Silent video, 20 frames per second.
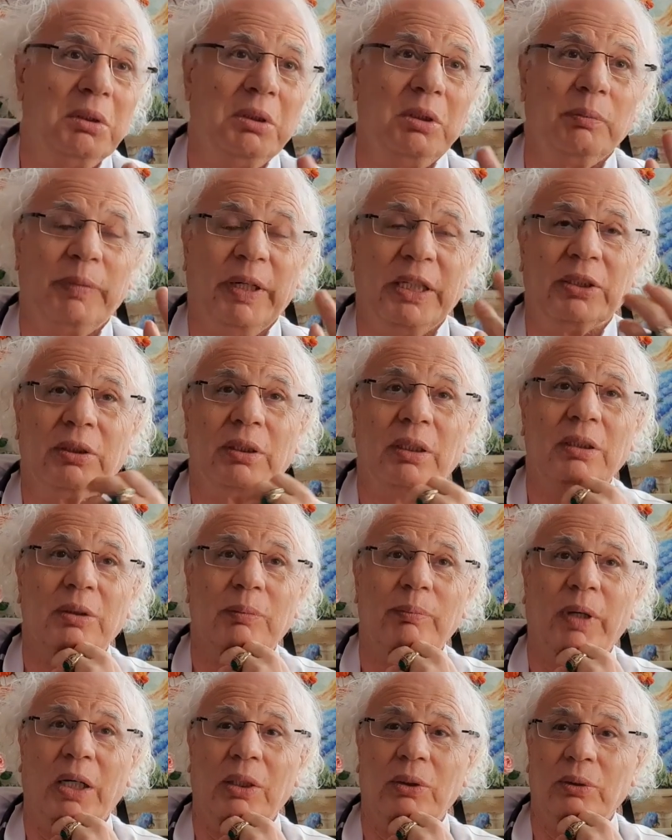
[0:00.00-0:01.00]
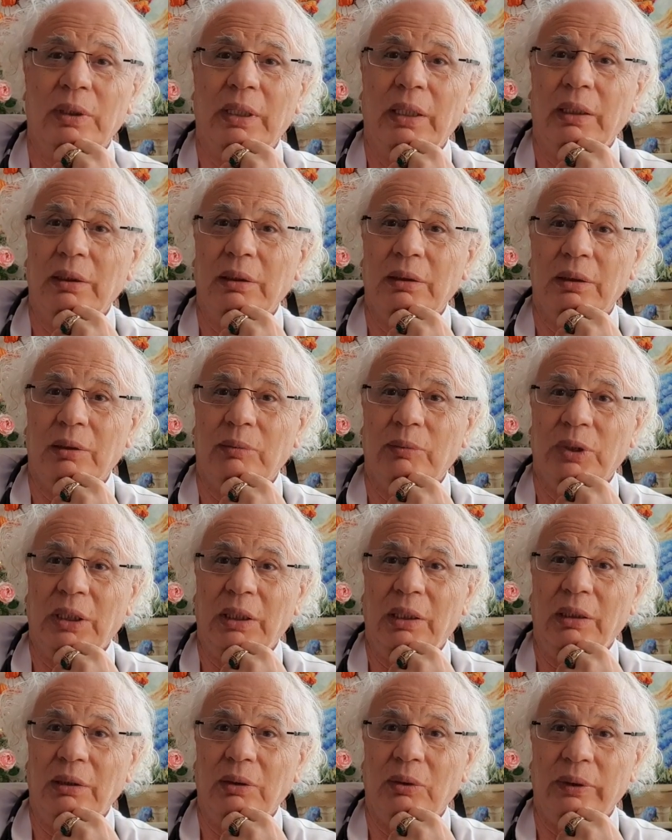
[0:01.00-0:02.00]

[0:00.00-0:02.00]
une patiente marocaine comme ça,